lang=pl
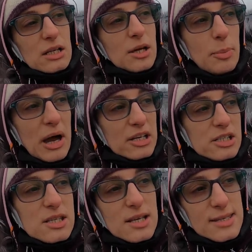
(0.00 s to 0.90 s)
nie
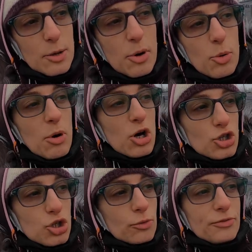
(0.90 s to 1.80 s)
palić za sobą
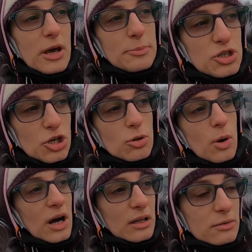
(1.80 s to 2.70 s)
mostów na
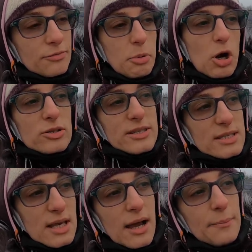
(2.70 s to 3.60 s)
przykład w
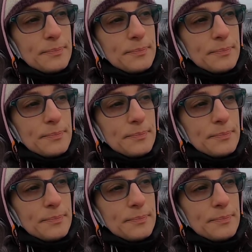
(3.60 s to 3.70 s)
Polsce